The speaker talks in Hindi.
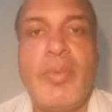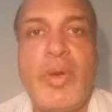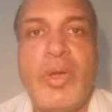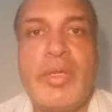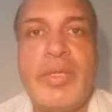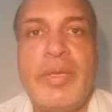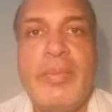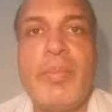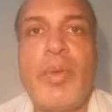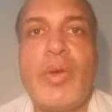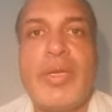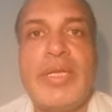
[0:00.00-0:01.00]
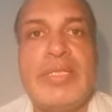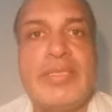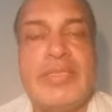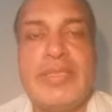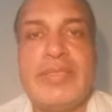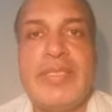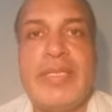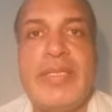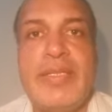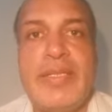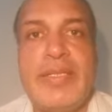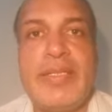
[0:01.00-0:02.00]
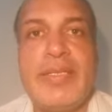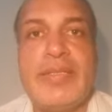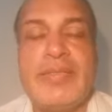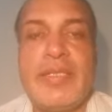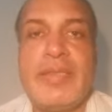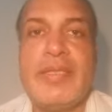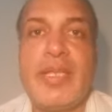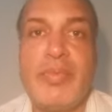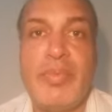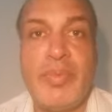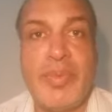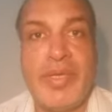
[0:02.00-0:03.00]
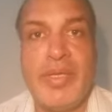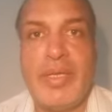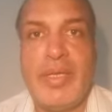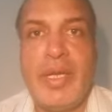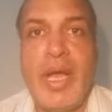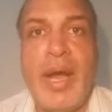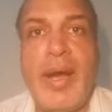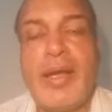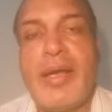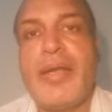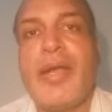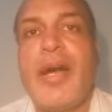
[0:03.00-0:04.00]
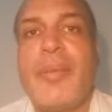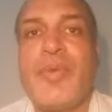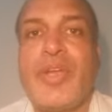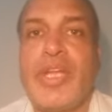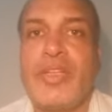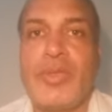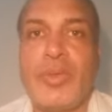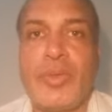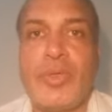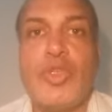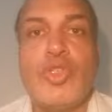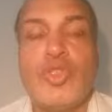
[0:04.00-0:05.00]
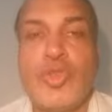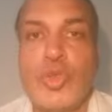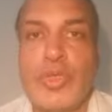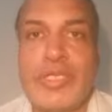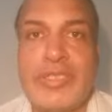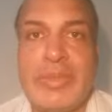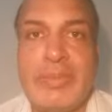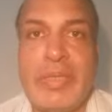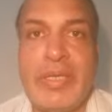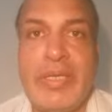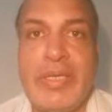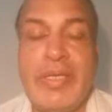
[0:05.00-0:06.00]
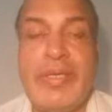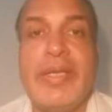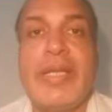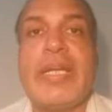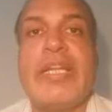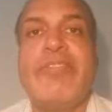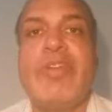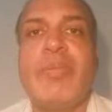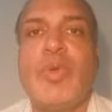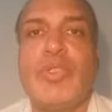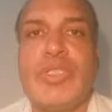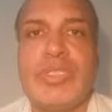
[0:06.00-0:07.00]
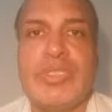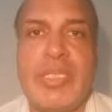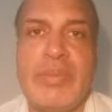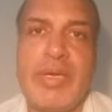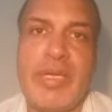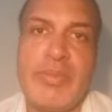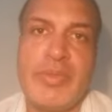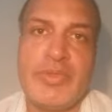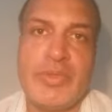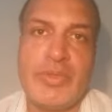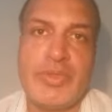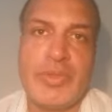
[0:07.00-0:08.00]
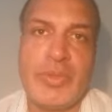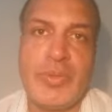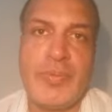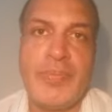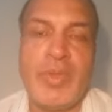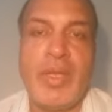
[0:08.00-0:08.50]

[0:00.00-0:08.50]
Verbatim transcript: बहुत इम्पॉर्टेंट चीज़ है नींद के संदर्भ में अगर आप रात को सोने से पहले नेगेटिव इमोशंस के बारे में सोचते हो